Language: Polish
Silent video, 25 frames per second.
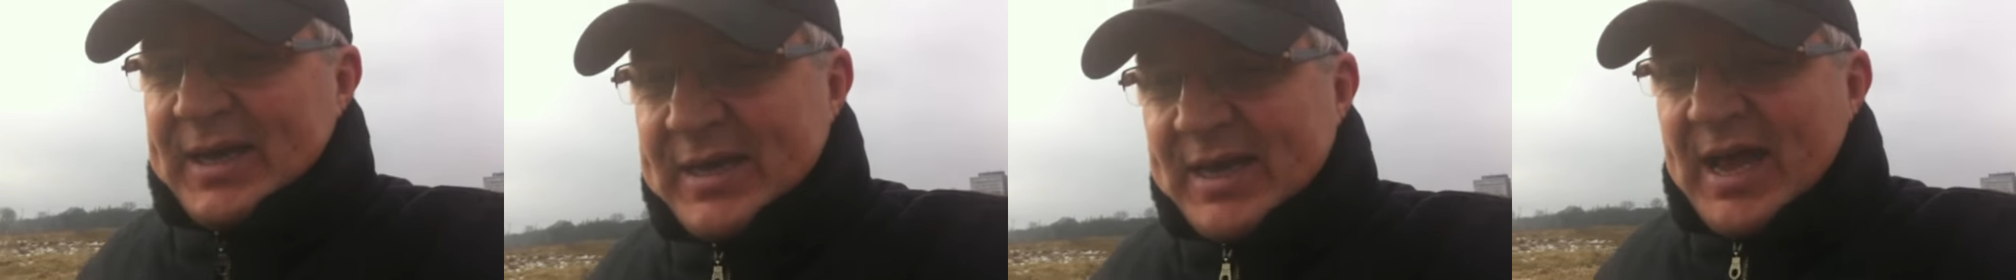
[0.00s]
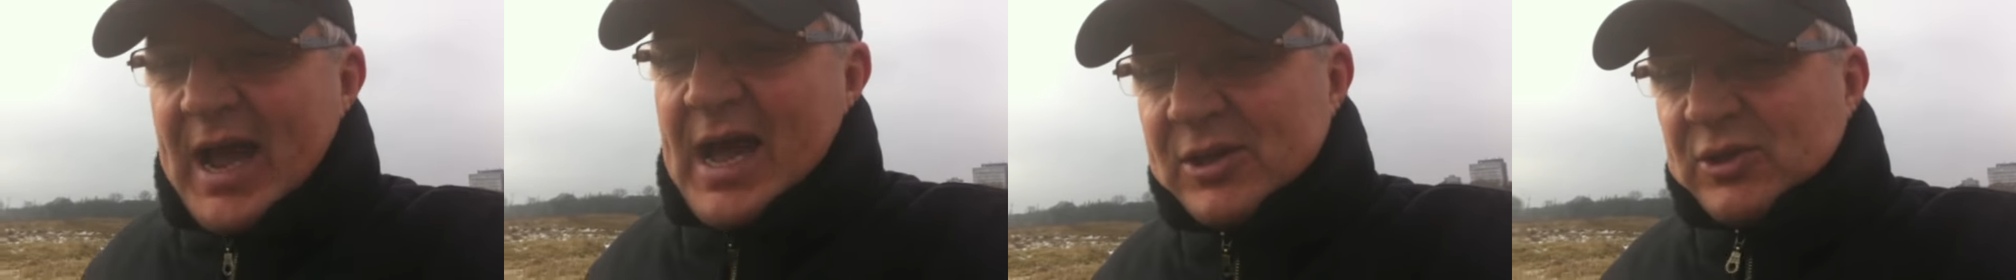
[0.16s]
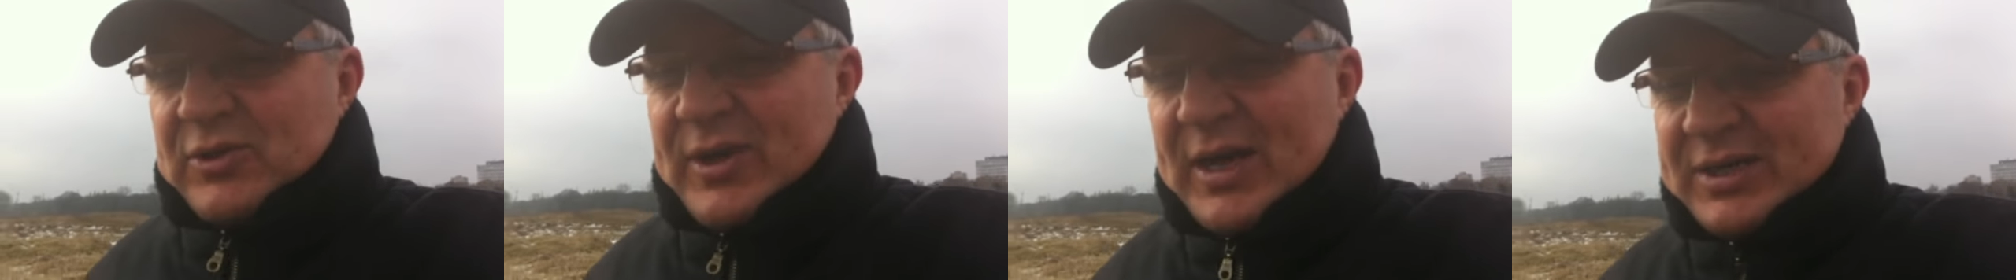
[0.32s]

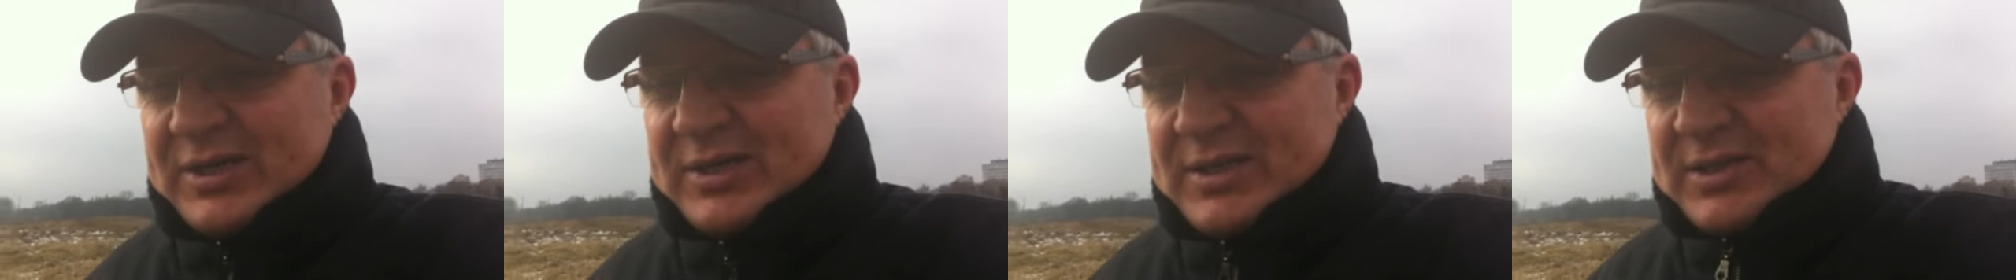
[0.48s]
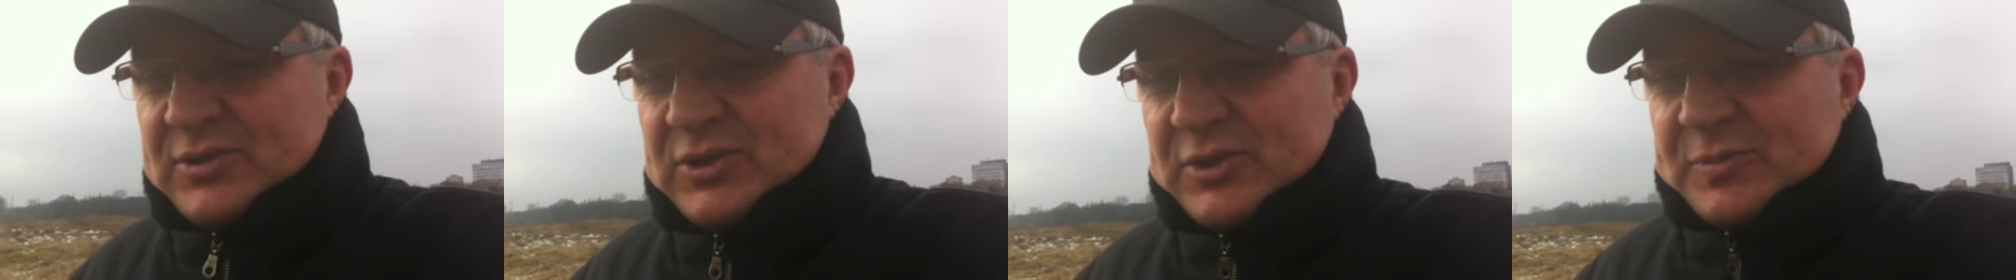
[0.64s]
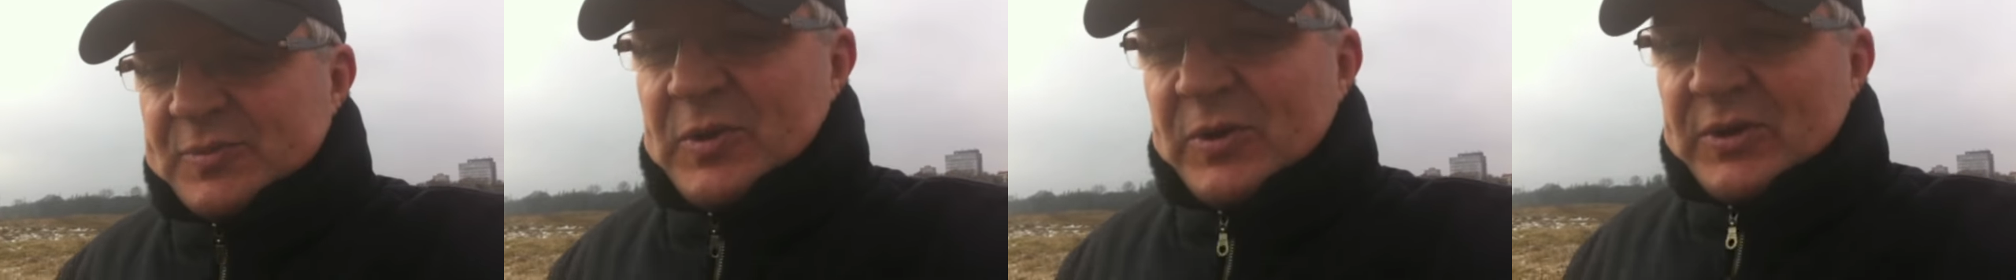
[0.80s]
ja to jak się
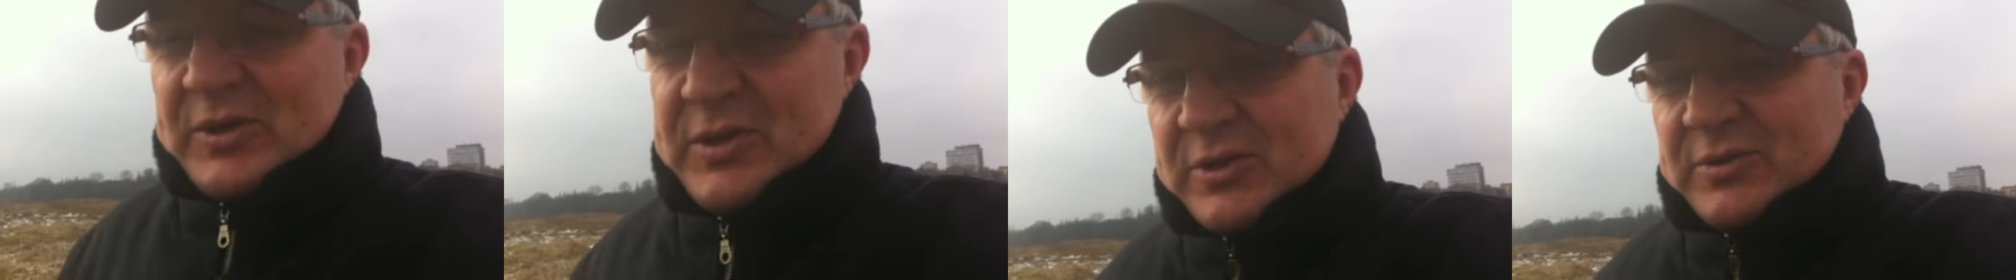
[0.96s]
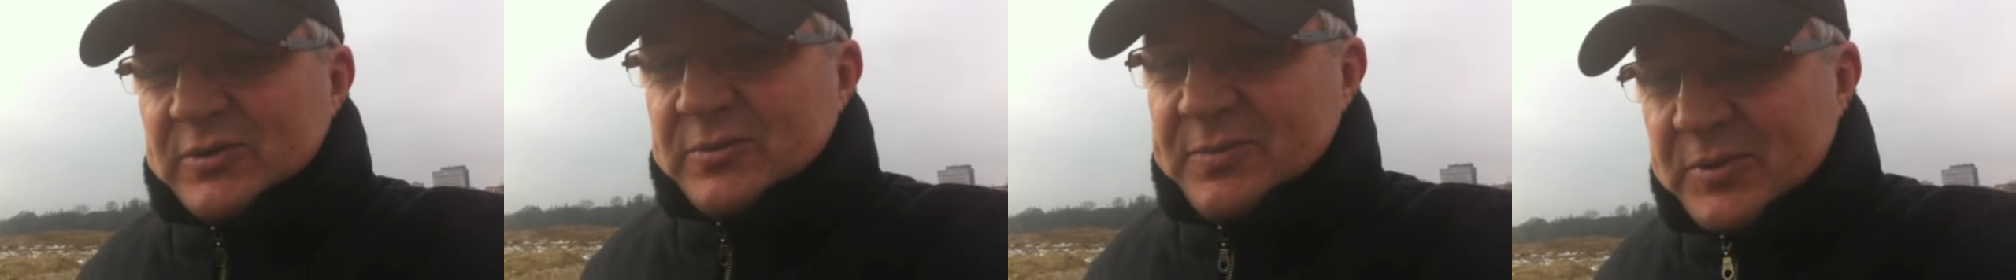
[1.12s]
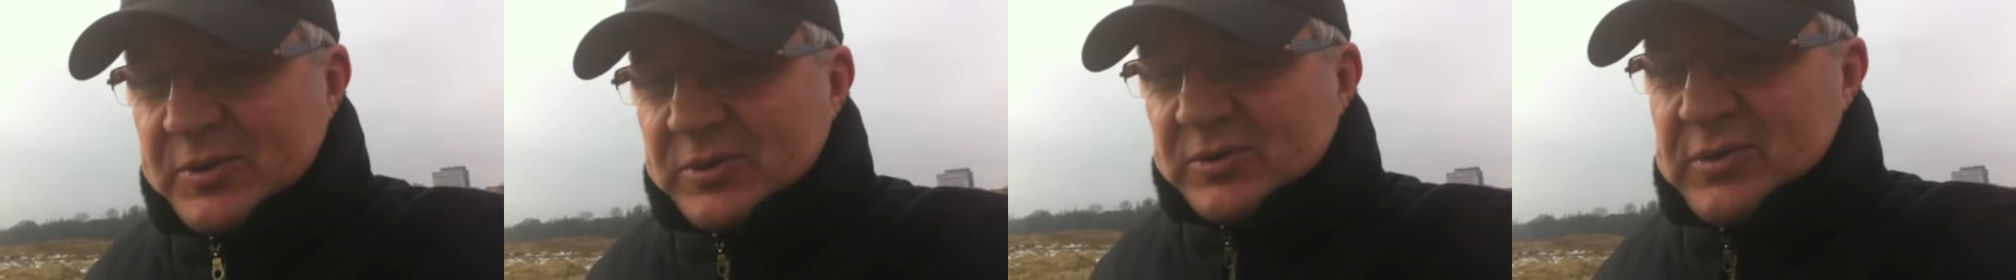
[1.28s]
za coś biorę,
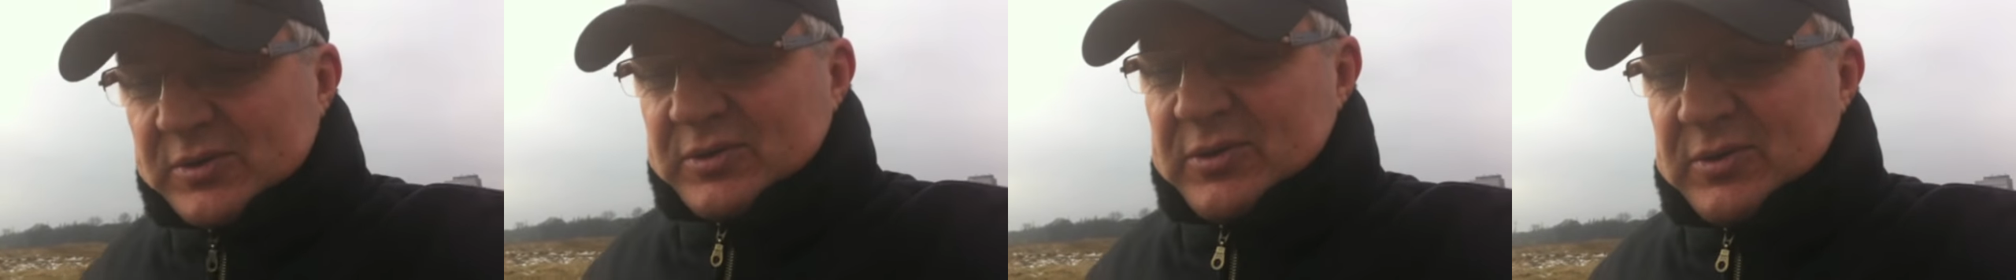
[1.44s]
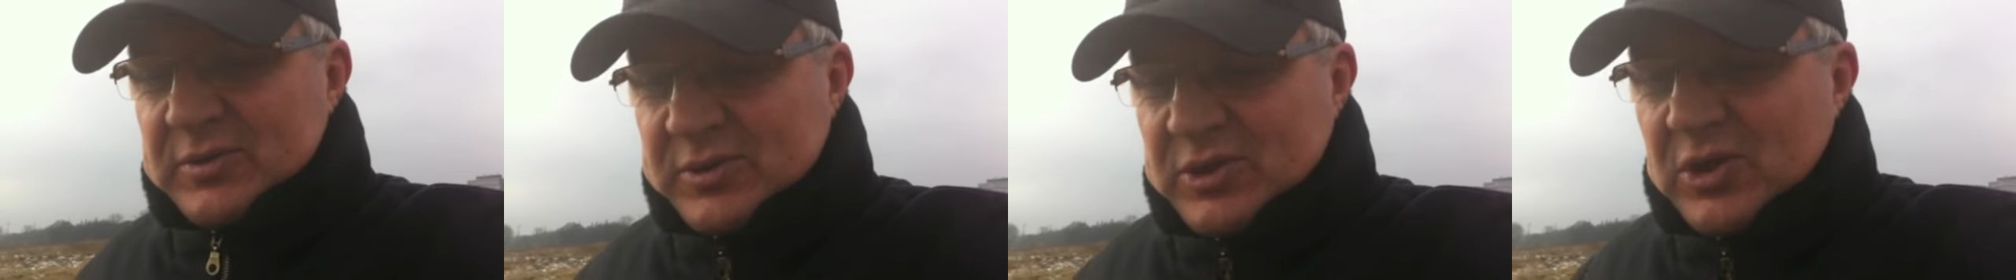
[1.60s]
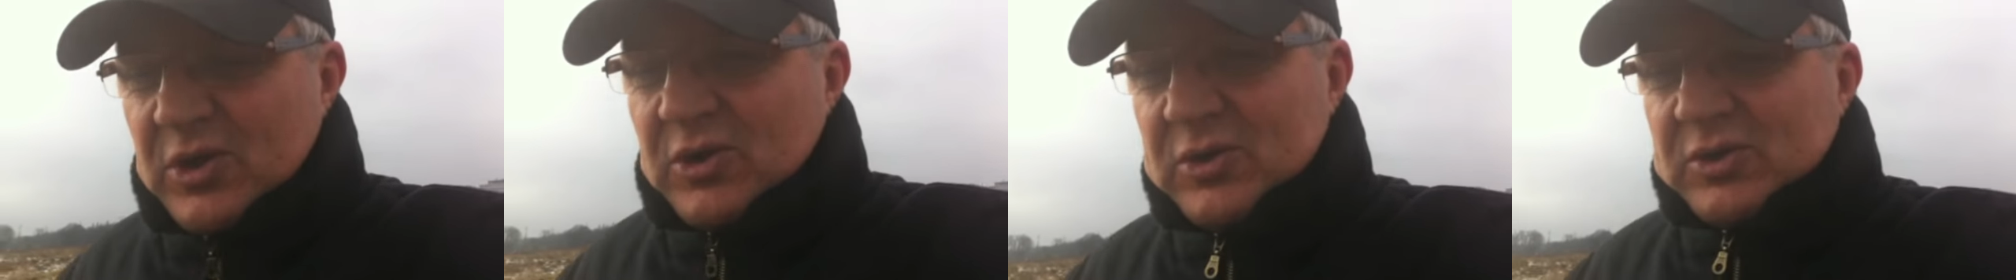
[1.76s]
to to,
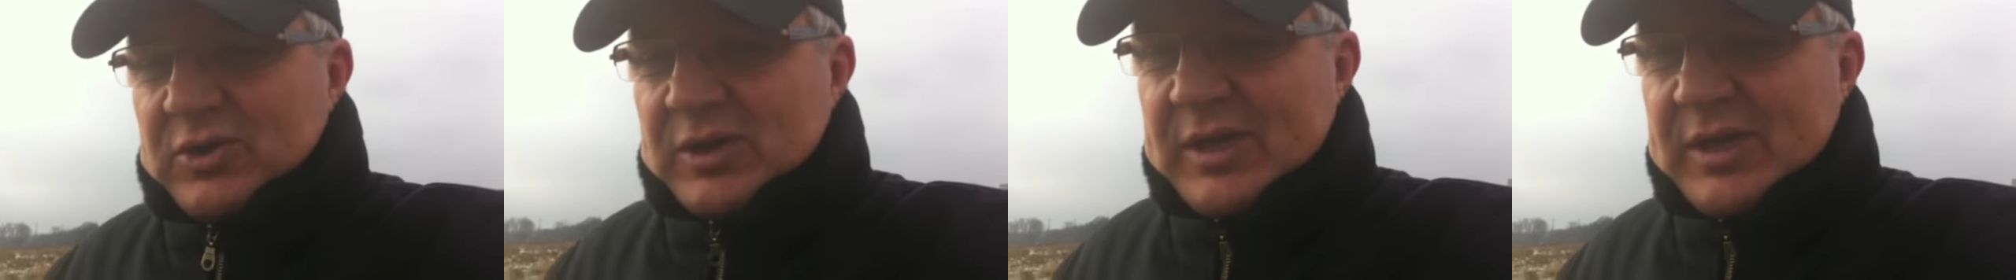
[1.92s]
to, to,